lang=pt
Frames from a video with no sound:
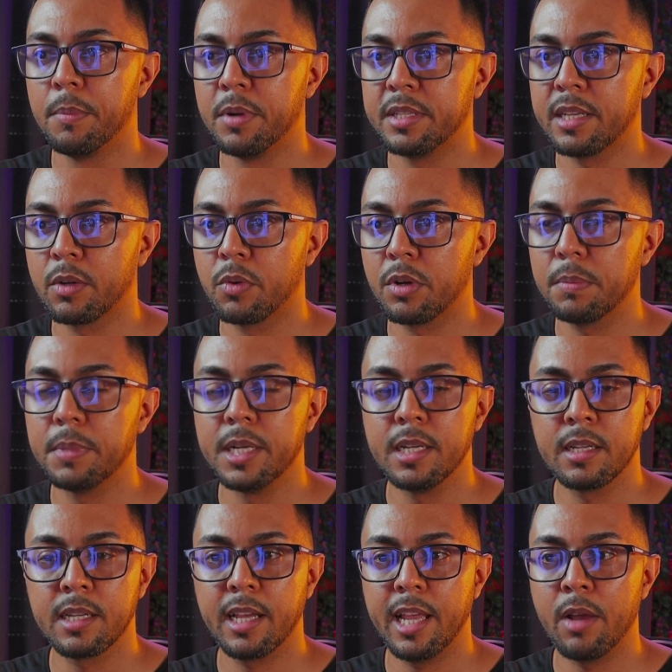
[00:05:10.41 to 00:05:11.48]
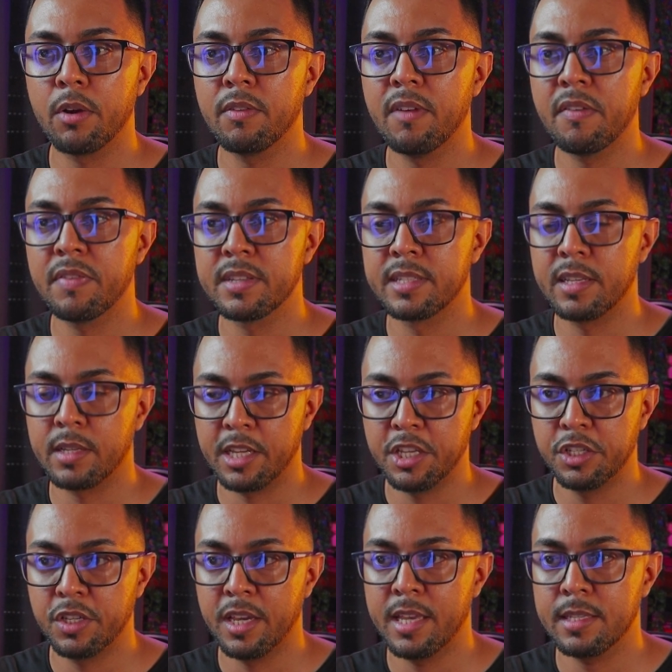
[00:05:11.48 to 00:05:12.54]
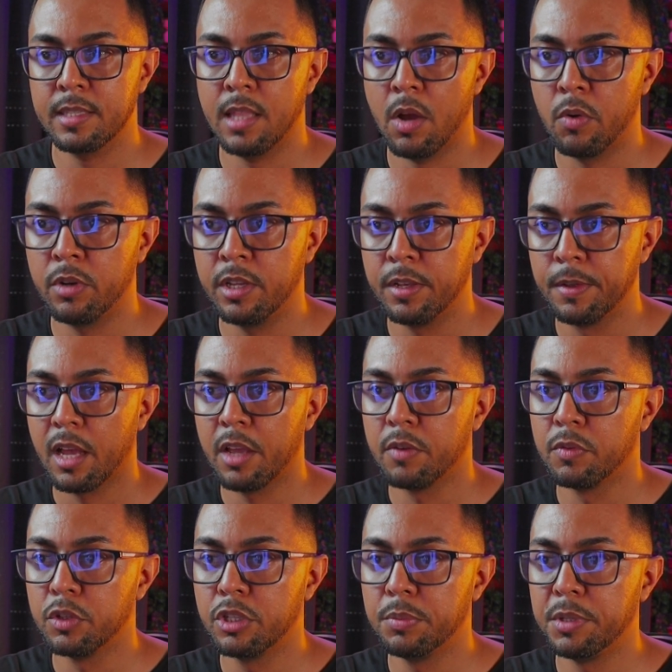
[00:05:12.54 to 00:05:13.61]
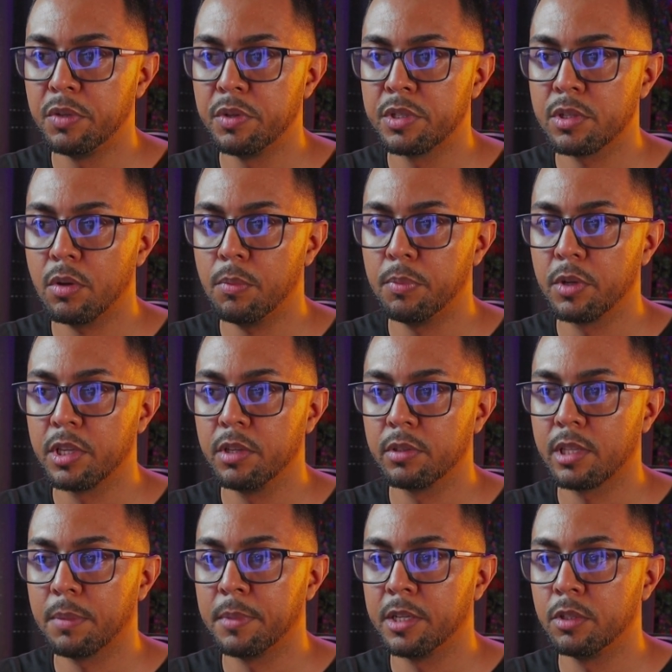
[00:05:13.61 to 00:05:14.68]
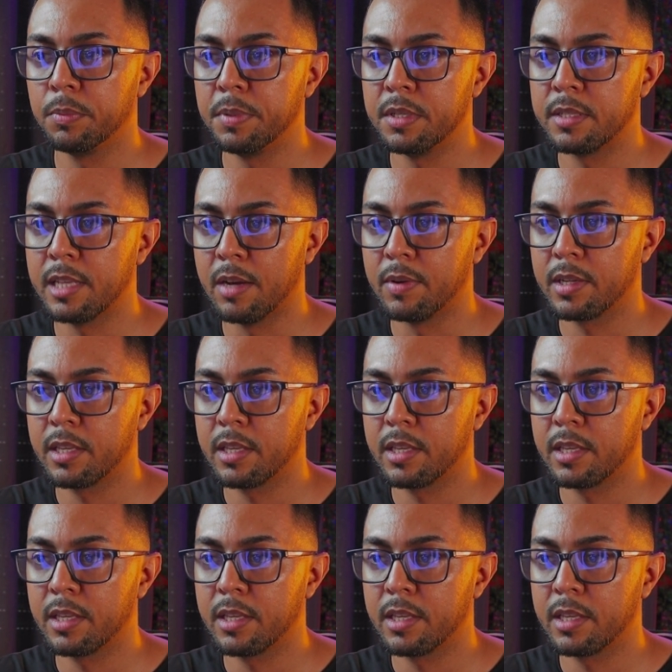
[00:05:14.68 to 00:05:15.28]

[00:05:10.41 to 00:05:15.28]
pois a cor branca é o que vai fazer que a gente restaure. Aí eu vou diminuir só um pouquinho o tamanho do pincel